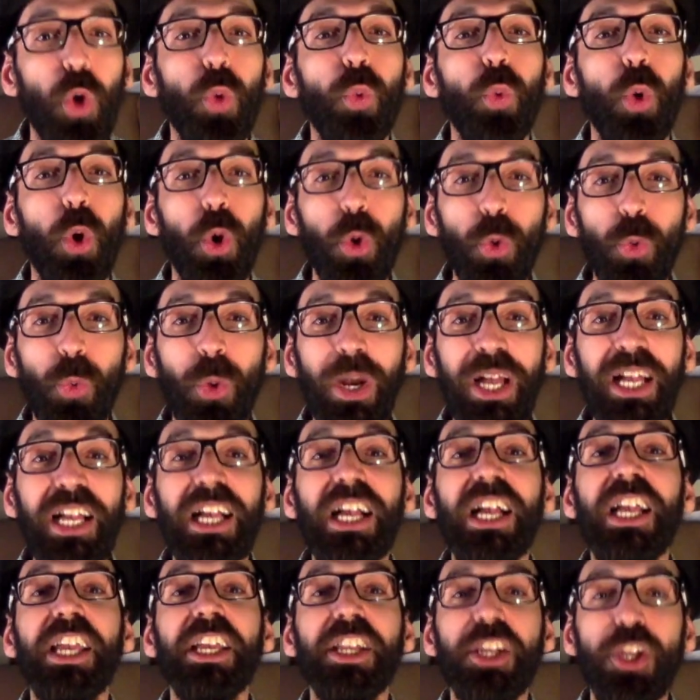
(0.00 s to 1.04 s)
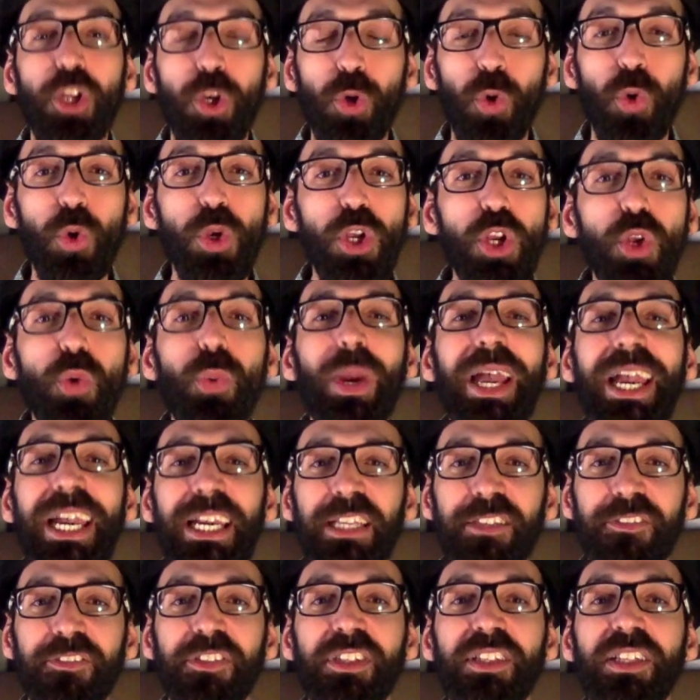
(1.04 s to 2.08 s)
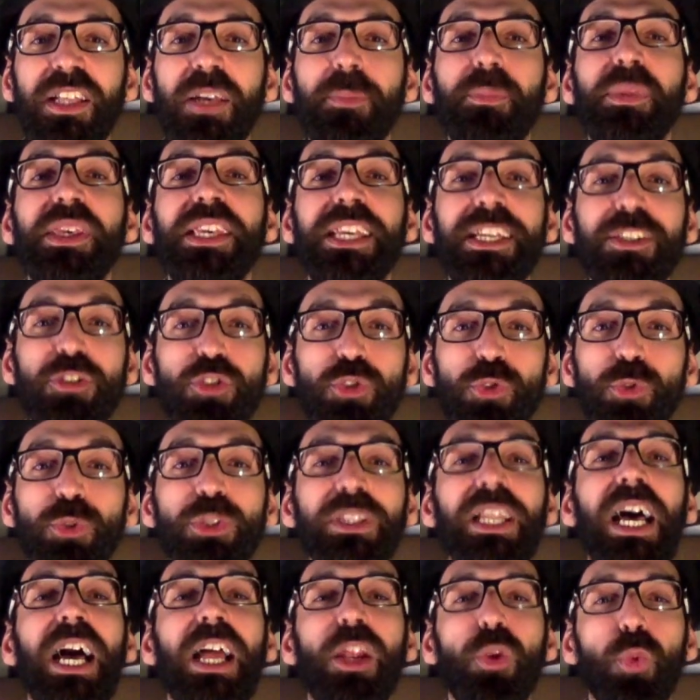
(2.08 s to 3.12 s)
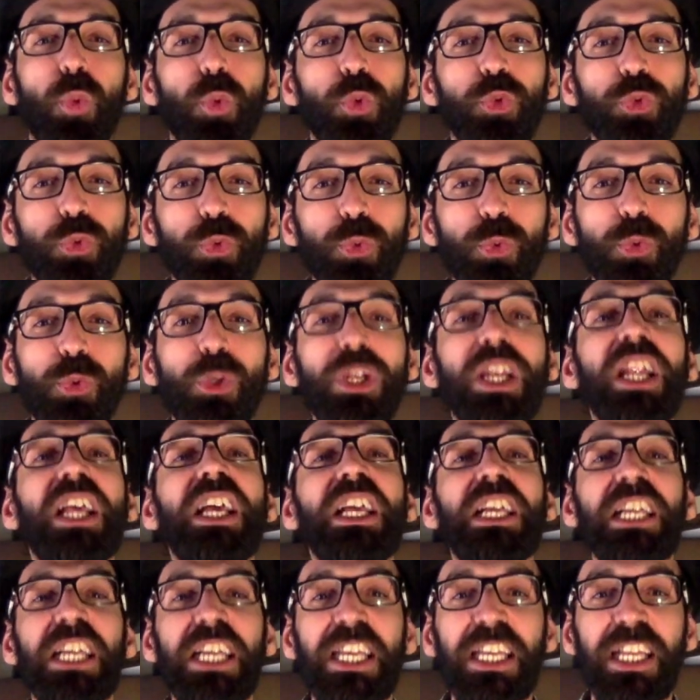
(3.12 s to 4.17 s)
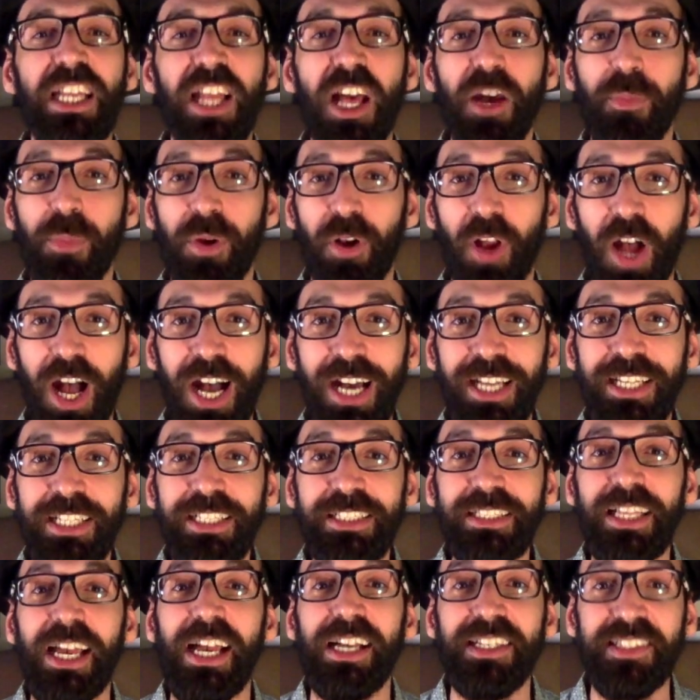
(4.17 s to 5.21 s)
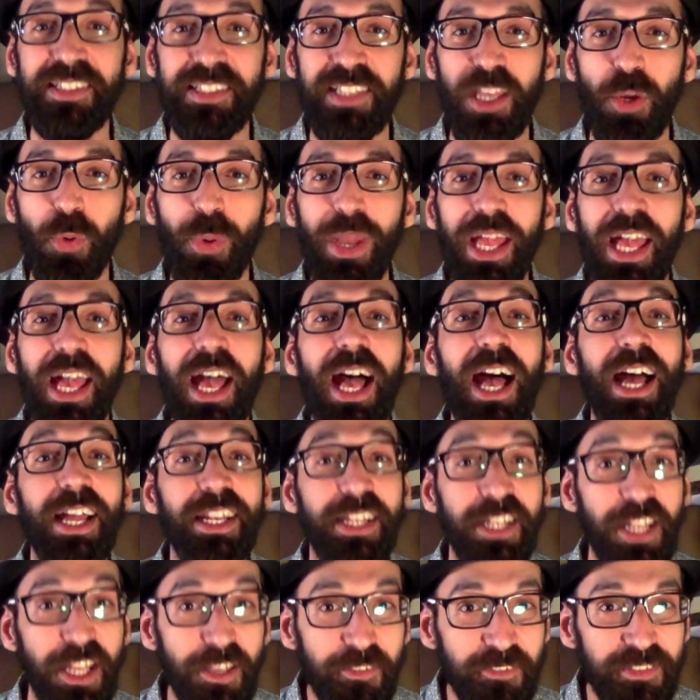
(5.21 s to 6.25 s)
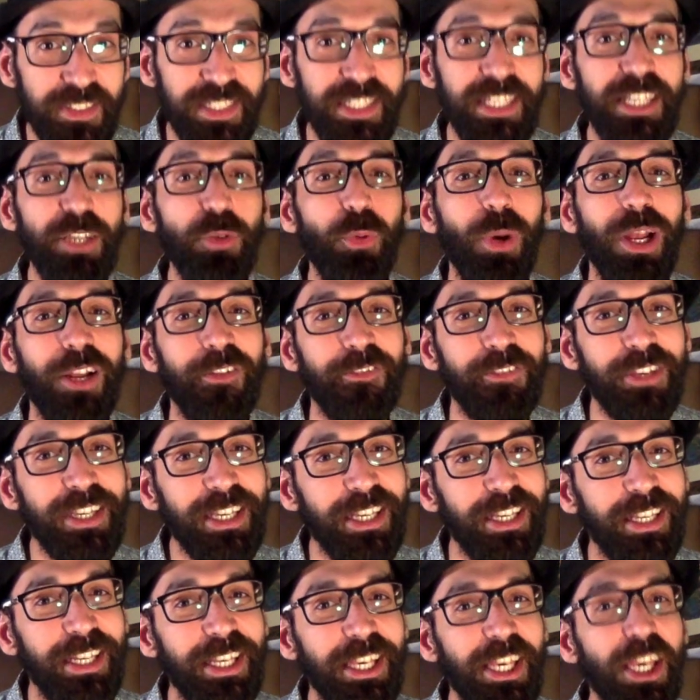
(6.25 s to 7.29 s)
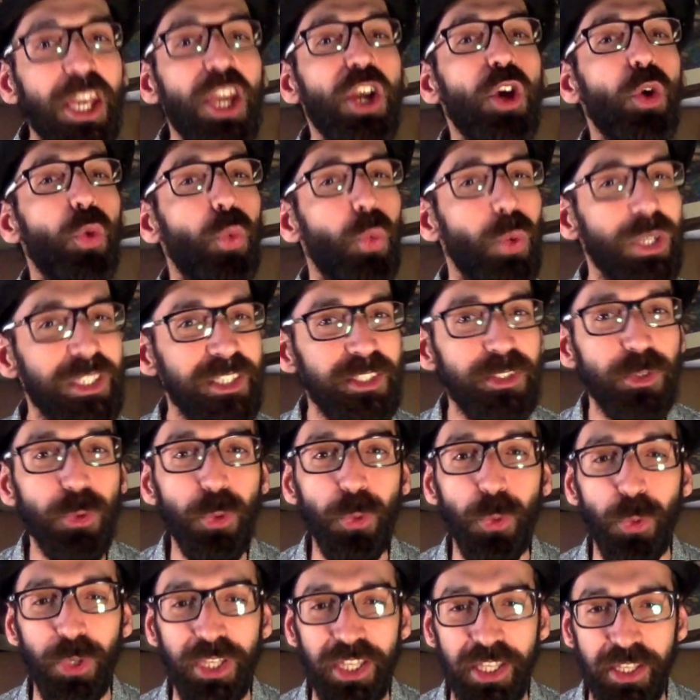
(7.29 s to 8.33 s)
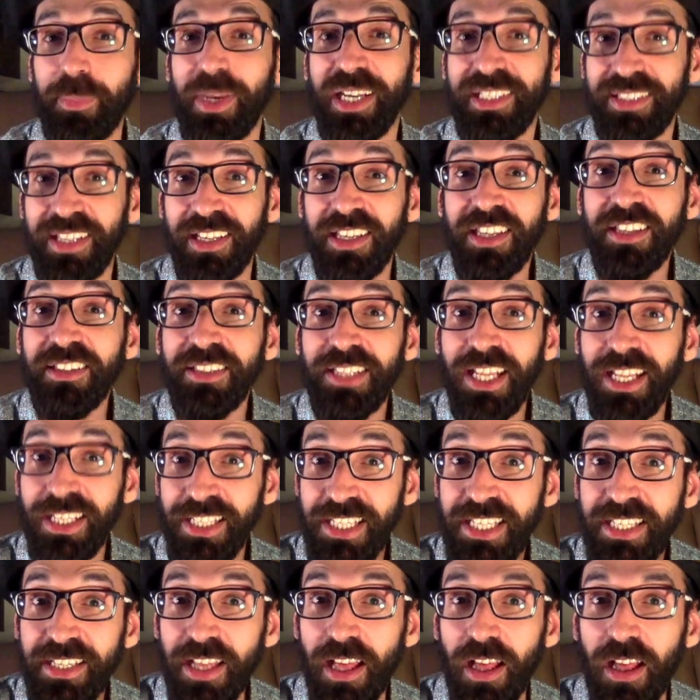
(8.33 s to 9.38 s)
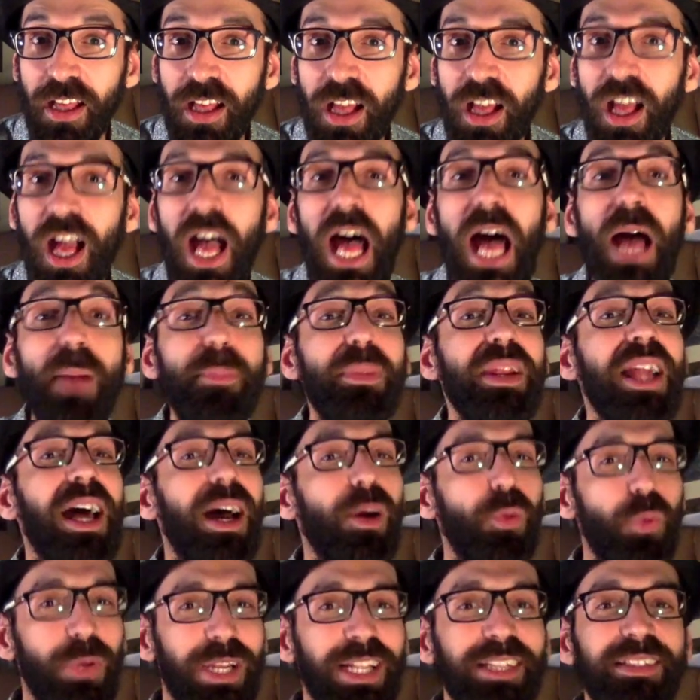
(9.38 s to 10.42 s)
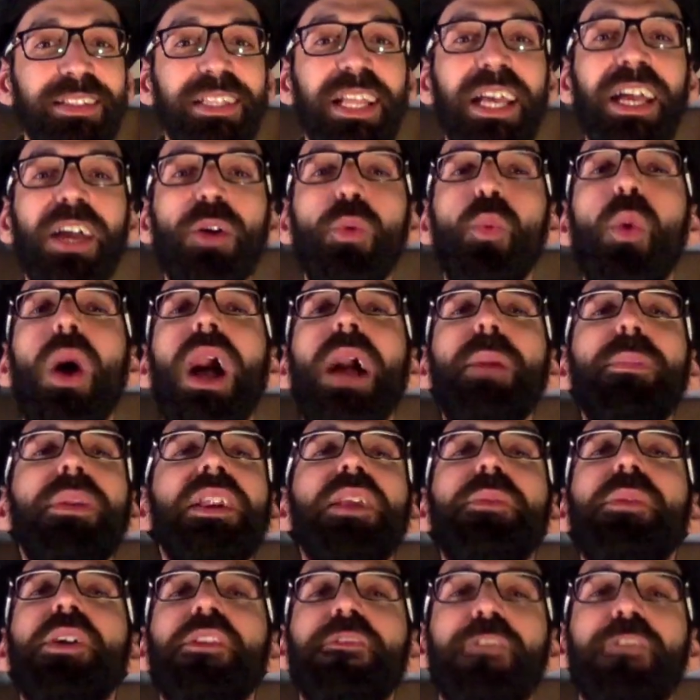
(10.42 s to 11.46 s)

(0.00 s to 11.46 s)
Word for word: وهو إن كل واحد فينا بينشد الوصول إلى مرحلة السواء النفسي والفكري والسلوكي محتاجين ده لينا قبل أولادنا وقبل ما